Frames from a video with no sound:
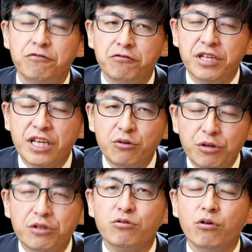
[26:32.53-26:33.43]
福音
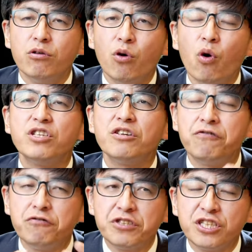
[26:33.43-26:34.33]
运动或者
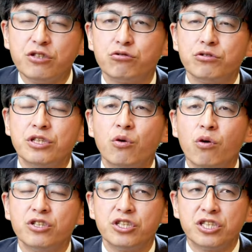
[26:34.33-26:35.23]
复兴主义
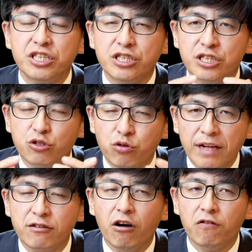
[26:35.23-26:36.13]
或者是一些
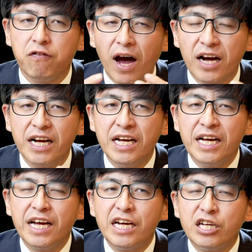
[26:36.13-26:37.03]
传道法
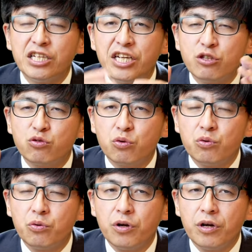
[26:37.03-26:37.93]
那
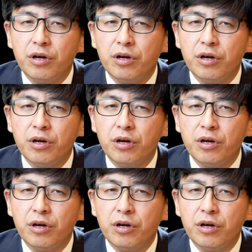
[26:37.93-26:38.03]
种